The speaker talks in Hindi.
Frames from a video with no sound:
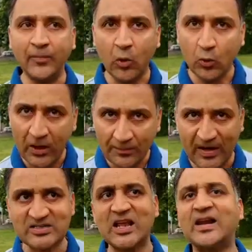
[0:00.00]
आपको कोई
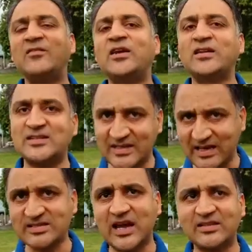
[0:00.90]
पर्सनल राइवली
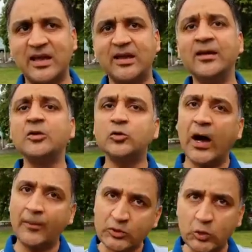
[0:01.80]
किसी के साथ है
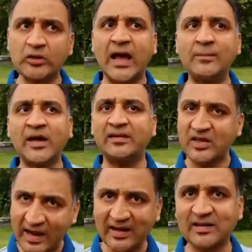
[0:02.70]
तो आप उसको नाम कर
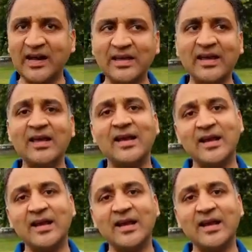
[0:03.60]
टारगेट करिए